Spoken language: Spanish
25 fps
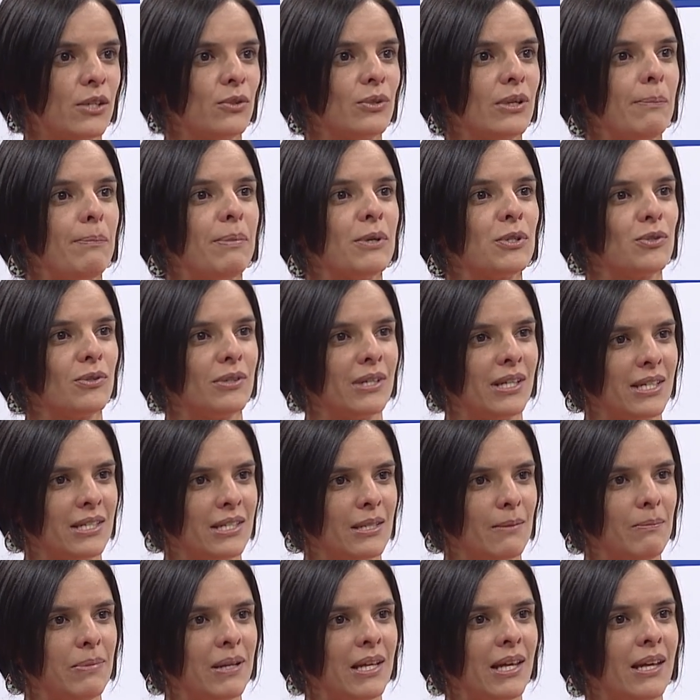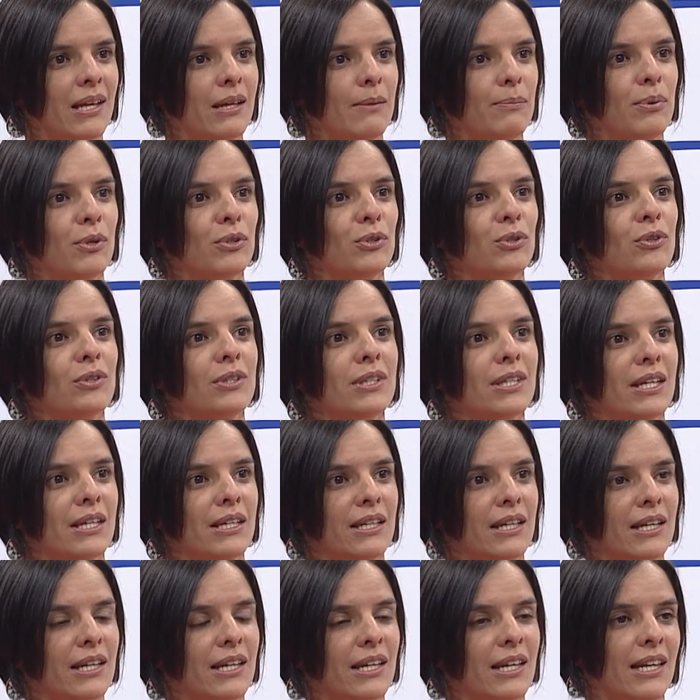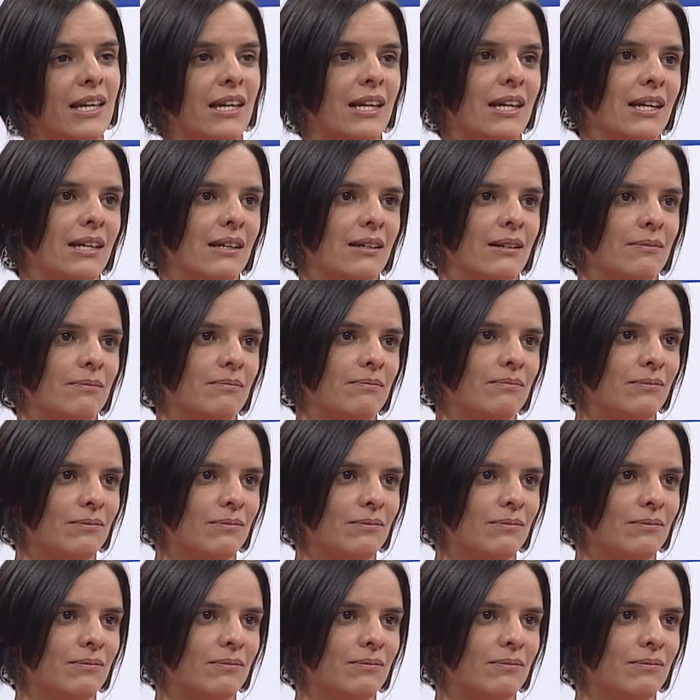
Que una persona desempleada de pronto tiene... Eh,